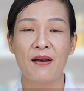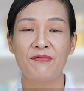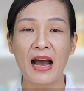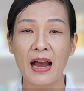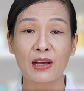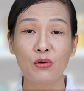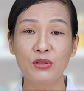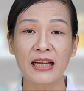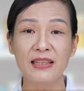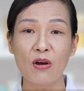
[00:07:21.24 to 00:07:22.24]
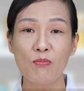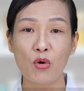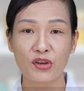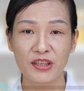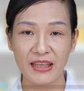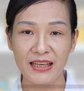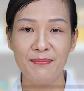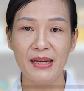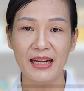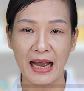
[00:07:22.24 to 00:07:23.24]
Và glutathione
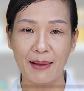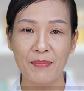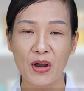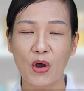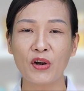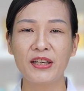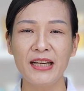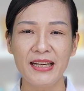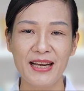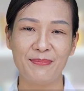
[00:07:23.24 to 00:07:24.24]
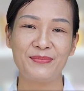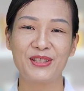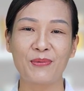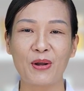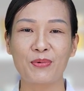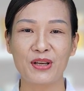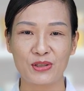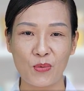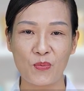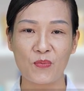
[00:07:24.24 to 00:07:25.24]
1000mg còn ghi điểm trong lòng người
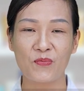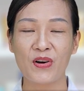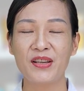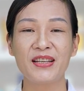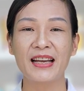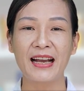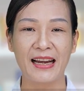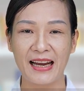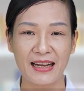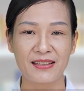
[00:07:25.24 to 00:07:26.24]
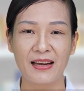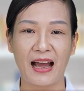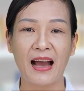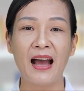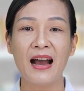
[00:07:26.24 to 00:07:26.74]
dùng với những cái khả năng như là